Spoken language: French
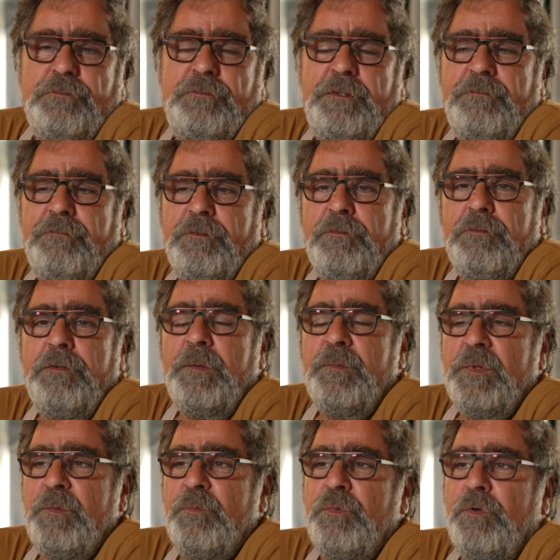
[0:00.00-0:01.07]
suis devenu un
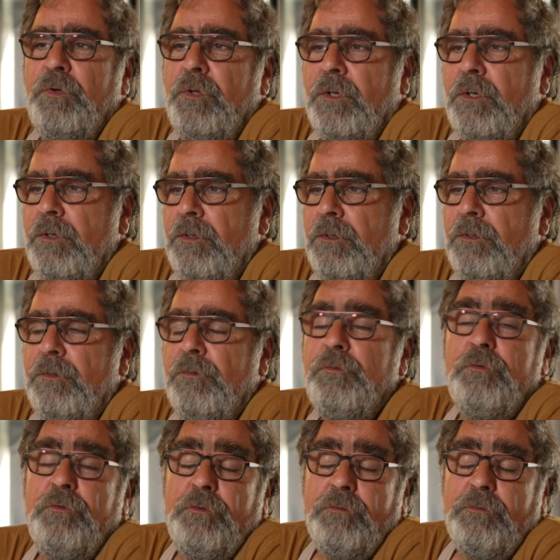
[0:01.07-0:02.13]
petit peu leur euh,
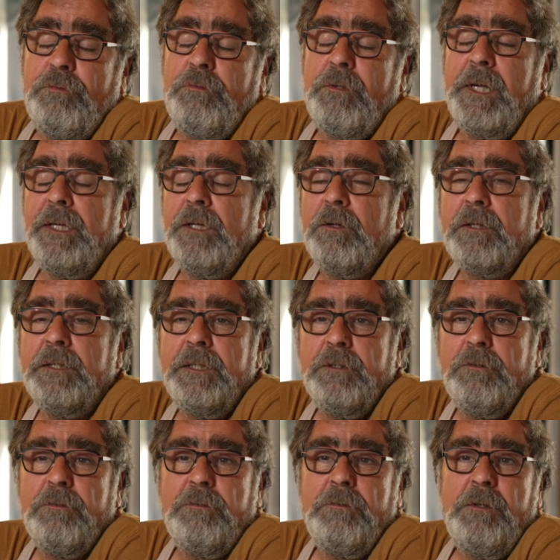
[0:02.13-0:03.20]
nounou, règleur
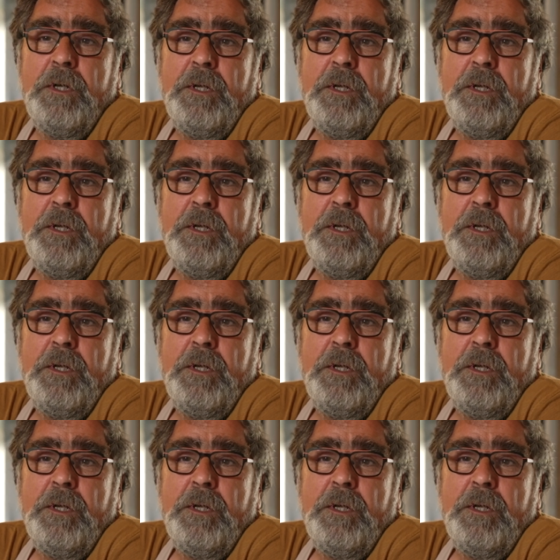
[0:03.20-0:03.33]
d'ego.